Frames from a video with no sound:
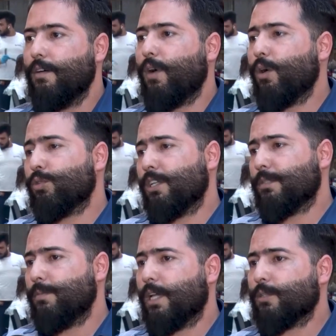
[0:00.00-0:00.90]
فاكو
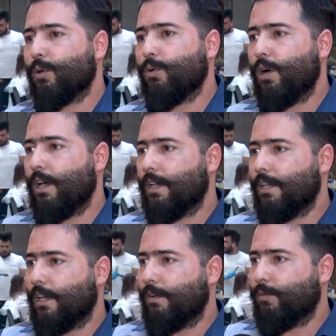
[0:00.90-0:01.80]
تسميات طلقوها
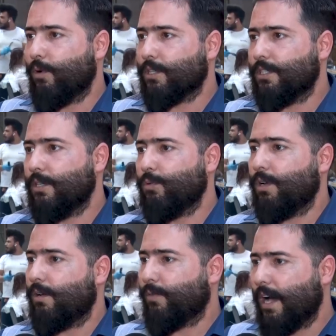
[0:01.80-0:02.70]
هي الفور دي
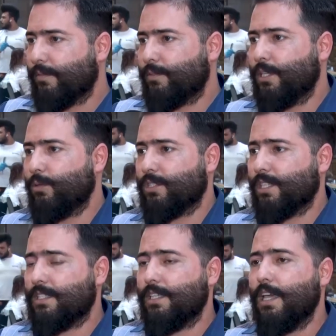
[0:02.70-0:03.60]
والفايف دي
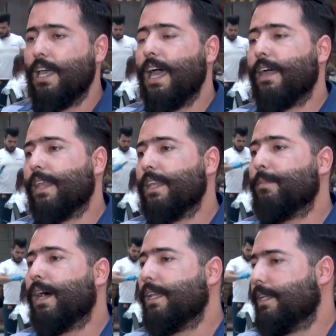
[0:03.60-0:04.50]
والسكس دي هذني
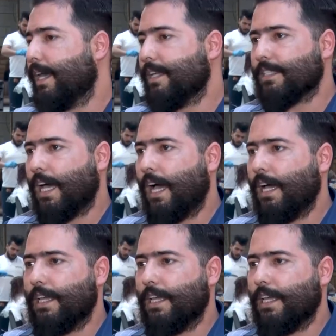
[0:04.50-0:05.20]
ما لهن اي صحه